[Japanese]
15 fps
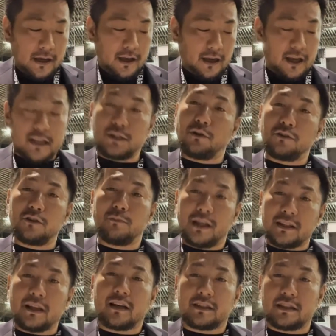えー、そういう
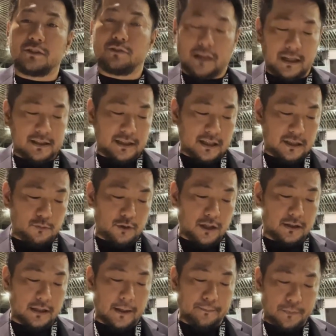メンタリティーを感じさせてもらっ
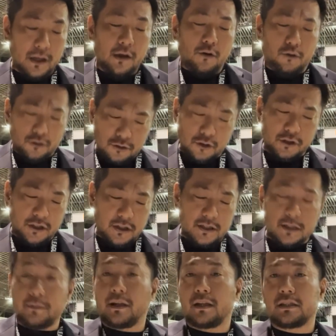た、本当に
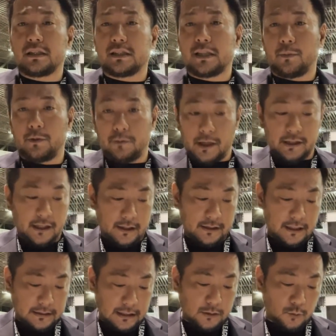素晴らしいセミファイナル
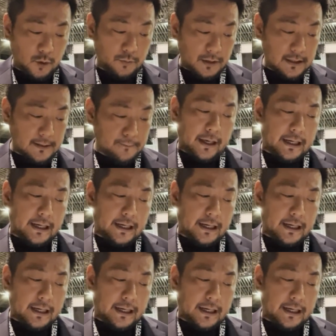だったと思います。